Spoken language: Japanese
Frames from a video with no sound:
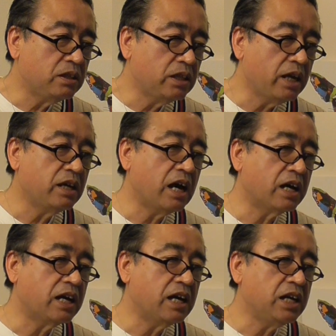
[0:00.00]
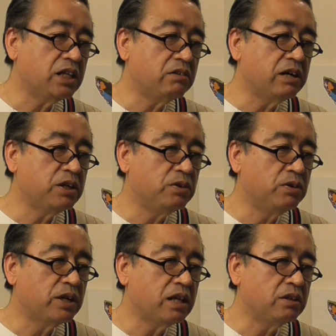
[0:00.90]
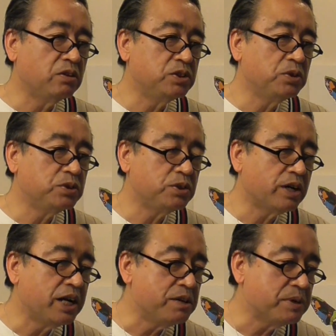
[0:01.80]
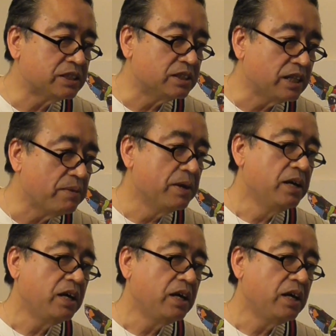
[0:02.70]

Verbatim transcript: で儚いとは表現の情緒がありますね